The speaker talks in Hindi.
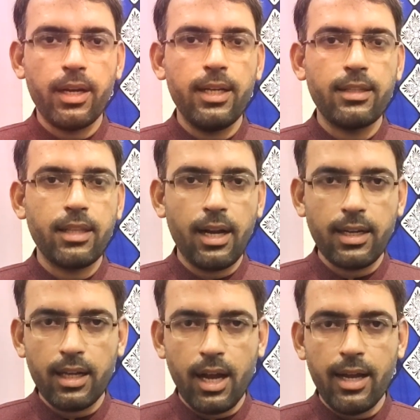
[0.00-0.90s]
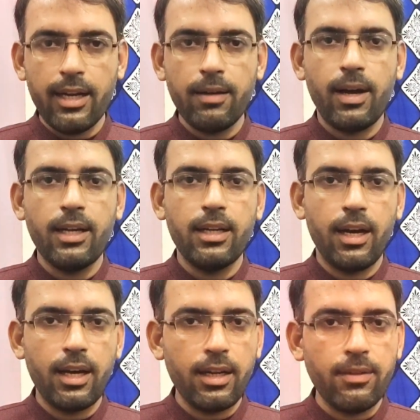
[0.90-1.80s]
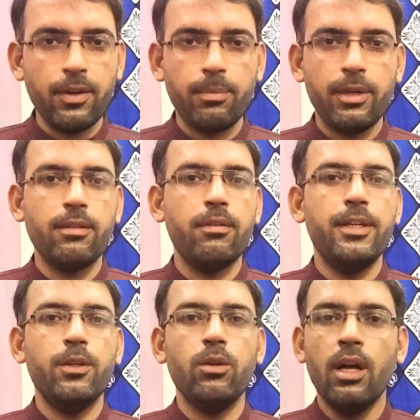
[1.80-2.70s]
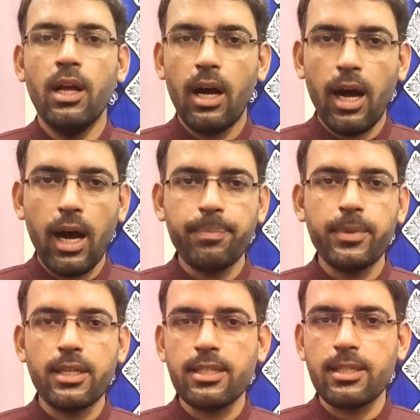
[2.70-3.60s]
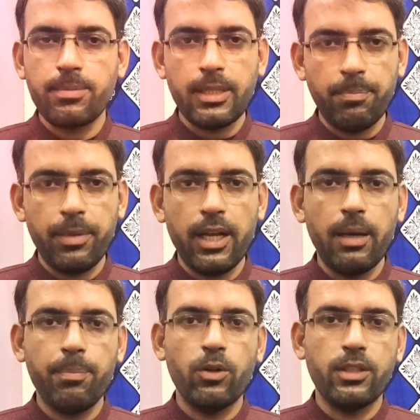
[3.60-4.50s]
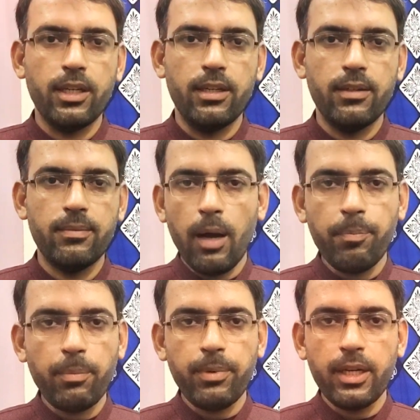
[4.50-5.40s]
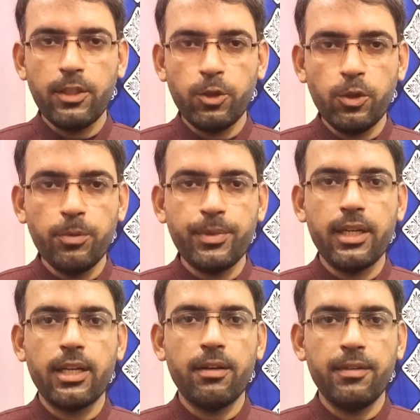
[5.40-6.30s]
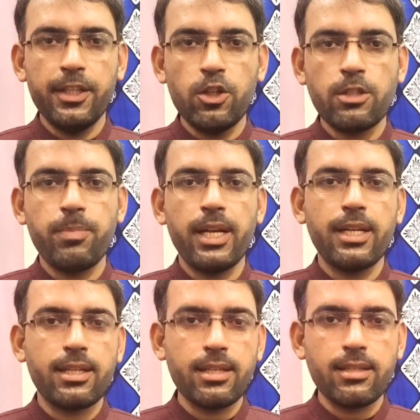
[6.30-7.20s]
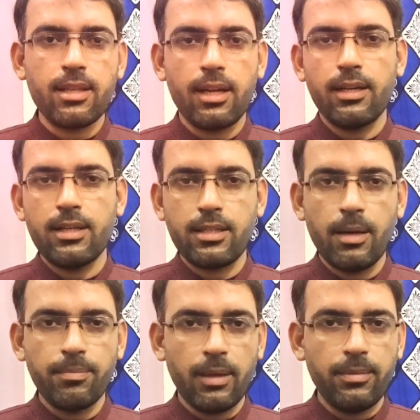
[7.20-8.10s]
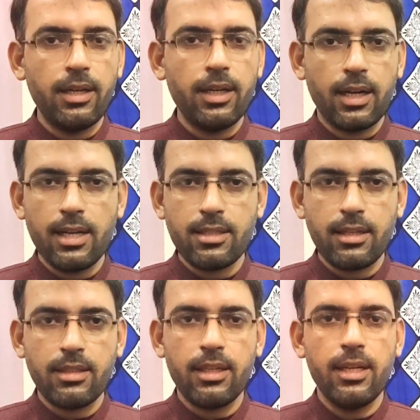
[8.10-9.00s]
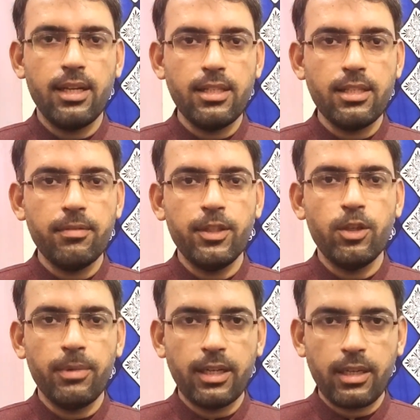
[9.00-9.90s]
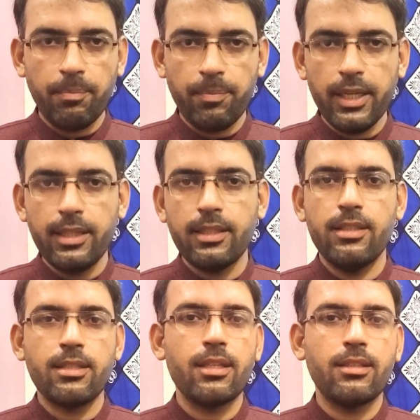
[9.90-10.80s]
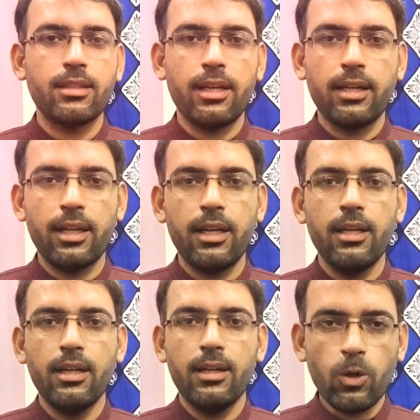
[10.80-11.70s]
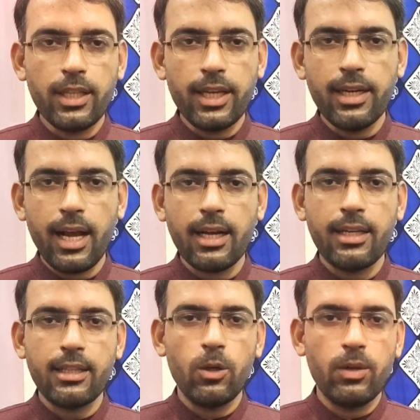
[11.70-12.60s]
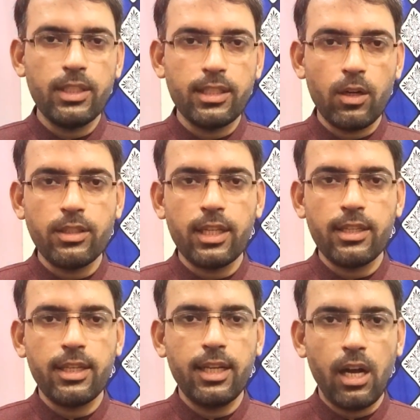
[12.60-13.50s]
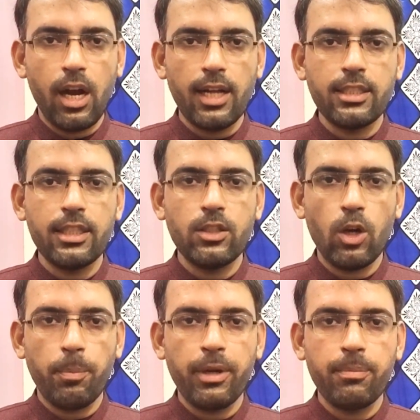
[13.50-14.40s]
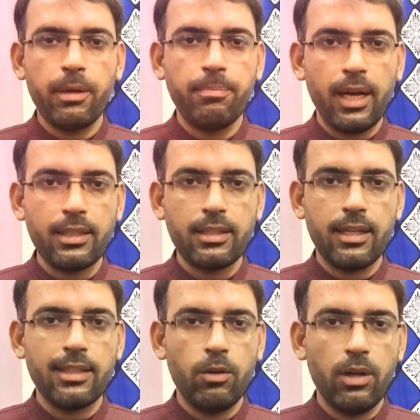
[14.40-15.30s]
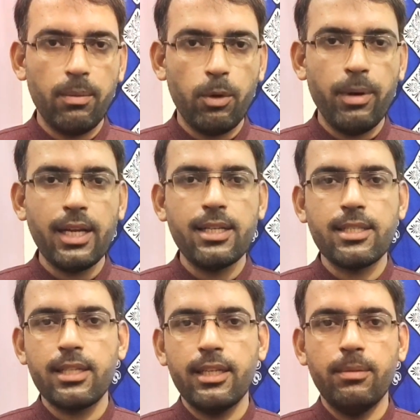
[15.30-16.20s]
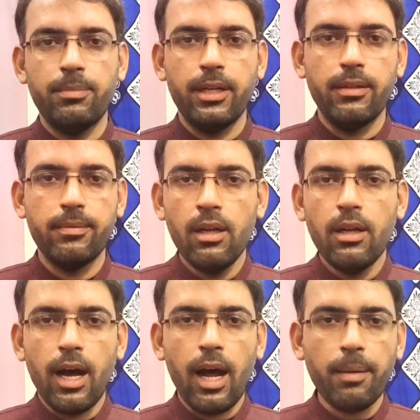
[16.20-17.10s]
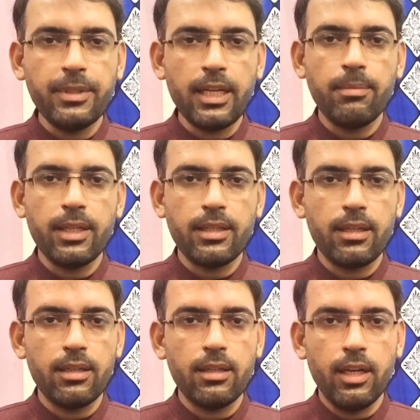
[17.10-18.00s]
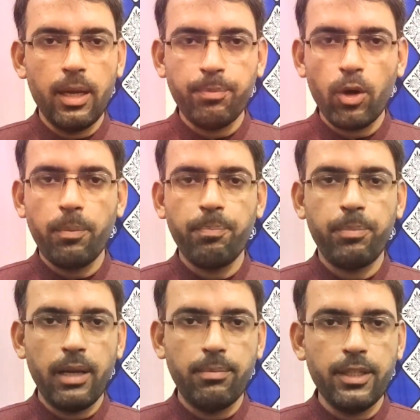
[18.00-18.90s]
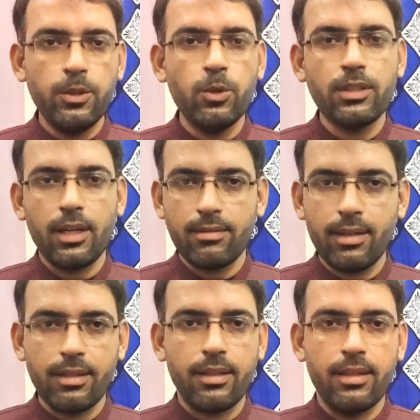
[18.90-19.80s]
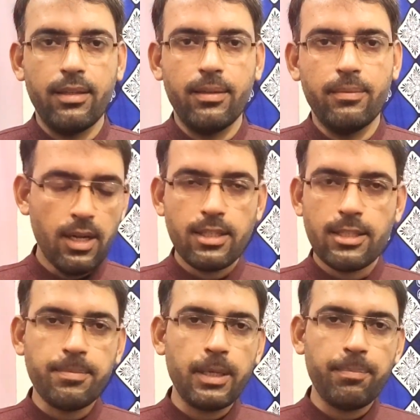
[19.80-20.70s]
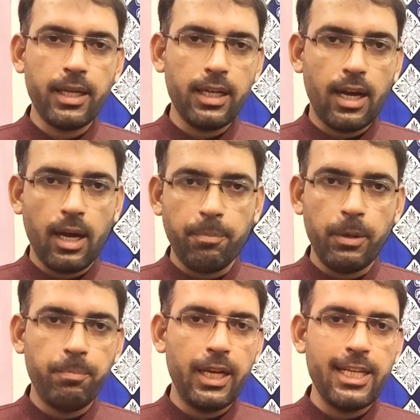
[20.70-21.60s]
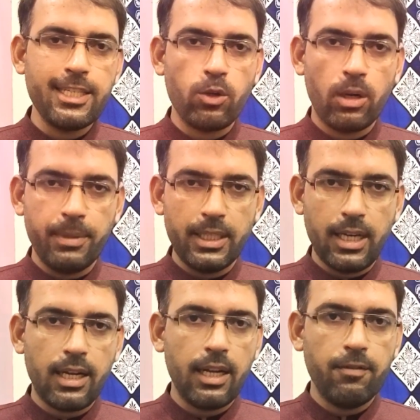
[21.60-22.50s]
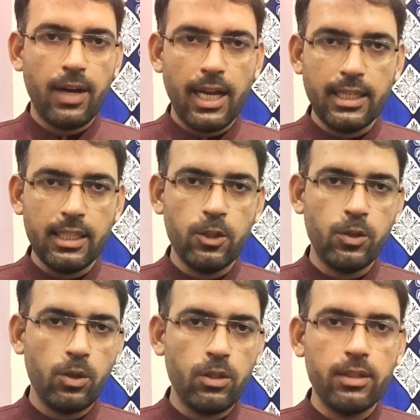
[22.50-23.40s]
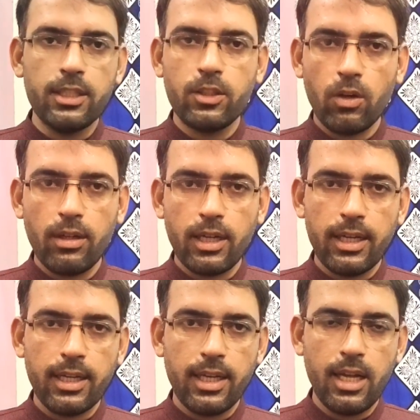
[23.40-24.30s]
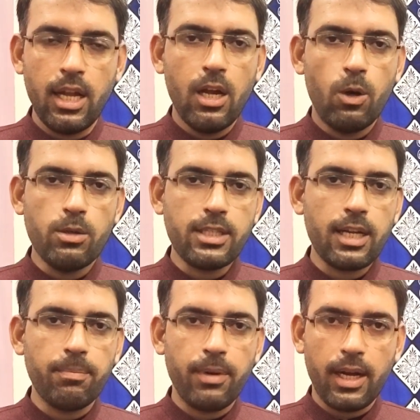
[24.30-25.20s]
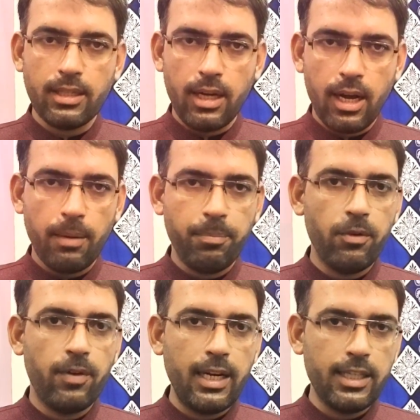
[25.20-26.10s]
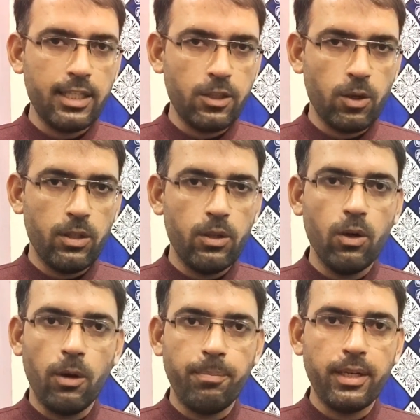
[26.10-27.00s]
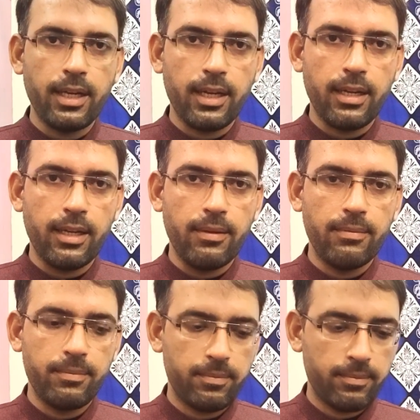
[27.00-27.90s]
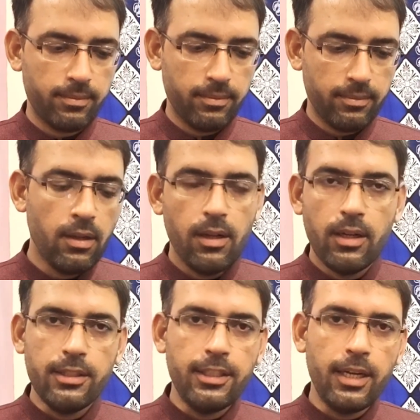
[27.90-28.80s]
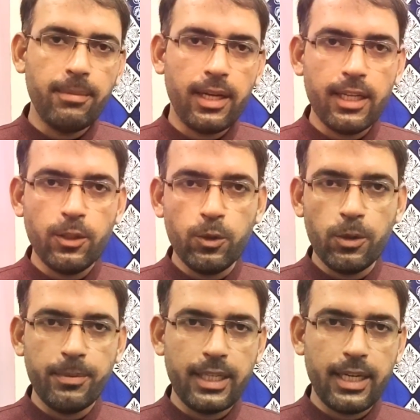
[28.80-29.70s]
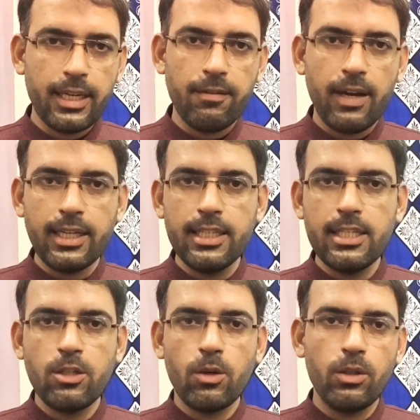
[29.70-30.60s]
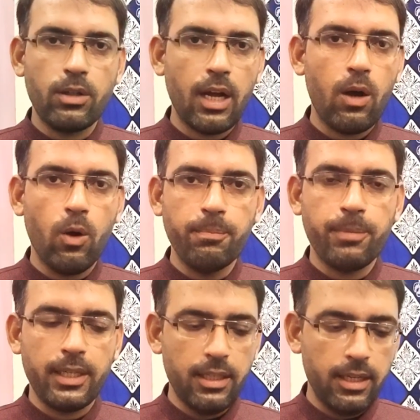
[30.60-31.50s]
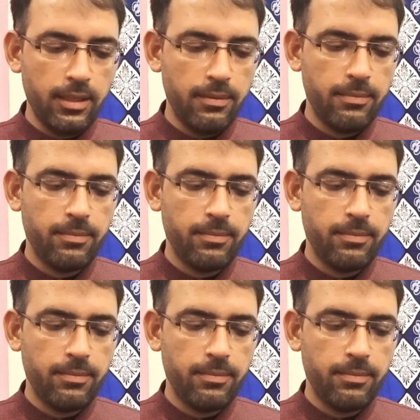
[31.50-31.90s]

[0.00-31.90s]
कर लें ताकि आने वाली हर इंफॉर्मेटिव वीडियो आप तक सबसे पहले पहुंचे आप अपने यूट्यूब चैनल के वीडियोस पे किस तरह कस्टम थंबनेल लगा सकते हैं इस वीडियो में कम्प्लीट डिस्कस करेंगे तो देर ना करते हुए चलो चलते हैं आज की टॉपिक पे बात करते हुए मोबाइल स्क्रीन पे आप ये मेथड लैपटॉप पे भी यूज़ कर सकते हैं सबसे पहले आप प्ले स्टोर पे जाके वाइट स्टूडियो इंस्टॉल करेंगे उसके बाद आप वाइट स्टूडियो ओपन करेंगे ये मेरे यूट्यूब चैनल के वाइट स्टूडियो का होम पेज है